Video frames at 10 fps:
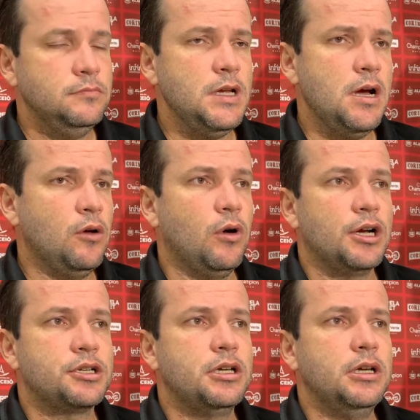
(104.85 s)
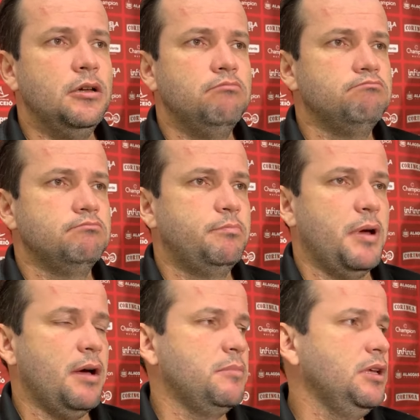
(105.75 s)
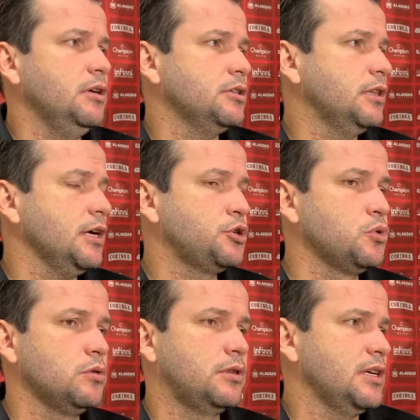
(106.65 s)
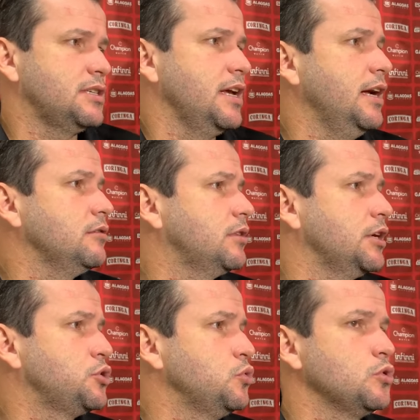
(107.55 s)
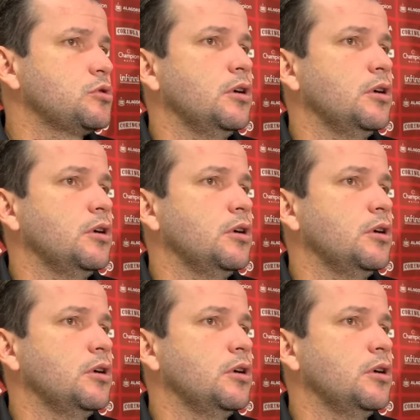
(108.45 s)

Não, eu acho que para mim, acho que está tá certo, está justo.